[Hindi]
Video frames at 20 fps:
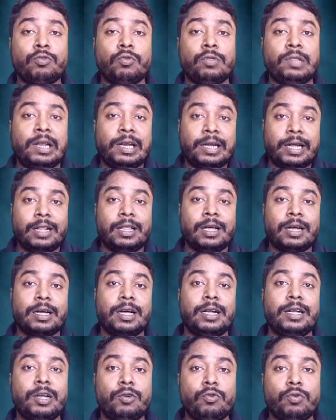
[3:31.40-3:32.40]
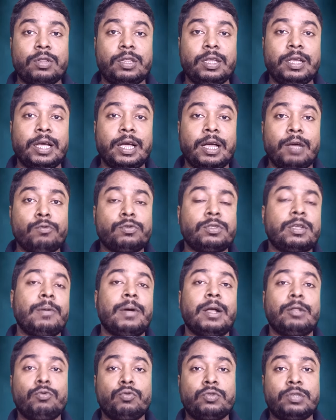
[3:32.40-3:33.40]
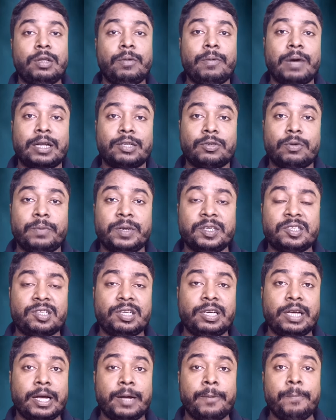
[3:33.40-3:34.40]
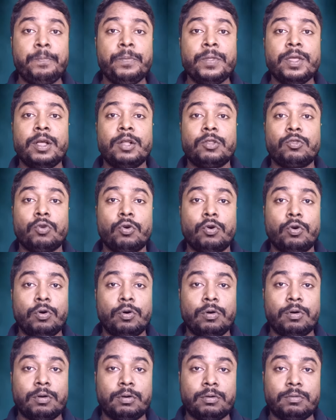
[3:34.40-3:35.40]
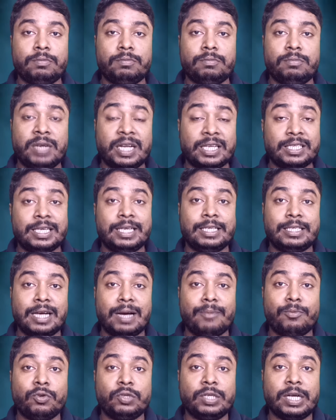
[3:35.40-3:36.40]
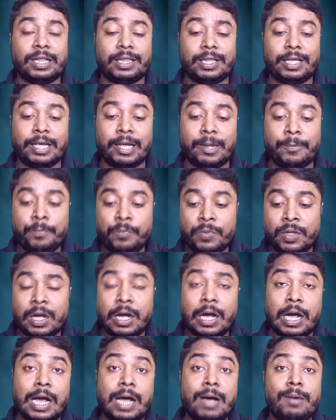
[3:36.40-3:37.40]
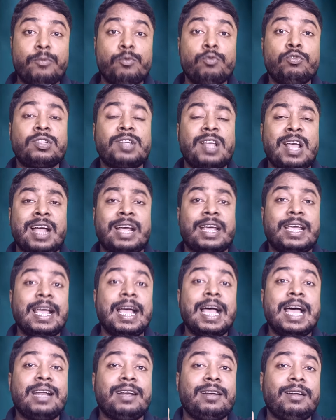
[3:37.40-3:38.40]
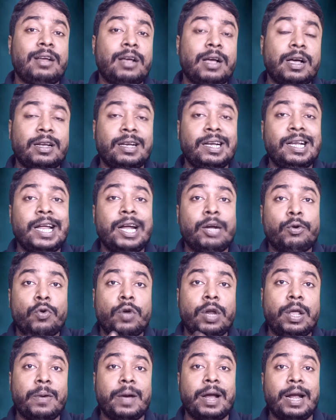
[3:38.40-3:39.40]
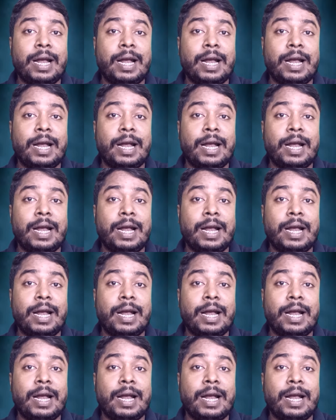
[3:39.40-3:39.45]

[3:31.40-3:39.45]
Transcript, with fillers: है तो दिल की धड़कनें रुकती है उसके बाद दूसरी बार जब बजती है तो नशे जाम हो जाती है अब उसका क्या रिलेट होने